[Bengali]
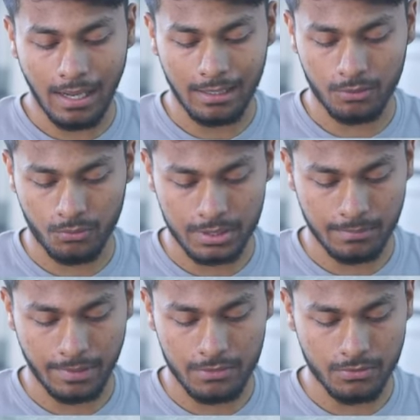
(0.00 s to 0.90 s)
আনলক করতে
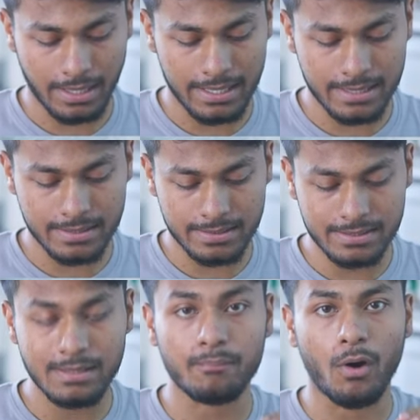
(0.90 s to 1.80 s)
পারেন তো এখানে দেখতেছেন
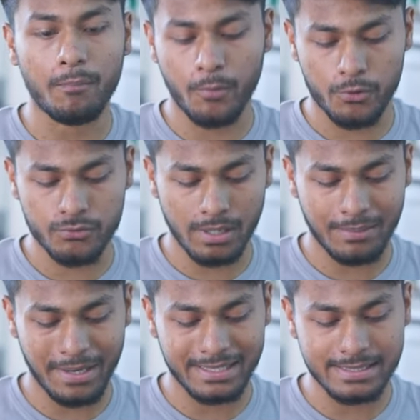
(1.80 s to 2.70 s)
যে বব কন্ট্রোল
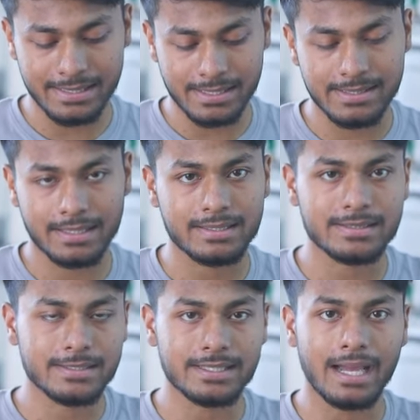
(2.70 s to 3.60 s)
নামে একটা জিনিস
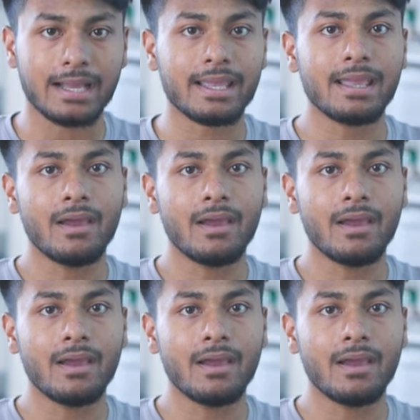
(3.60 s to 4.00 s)
দেখতেছি যেটা আগে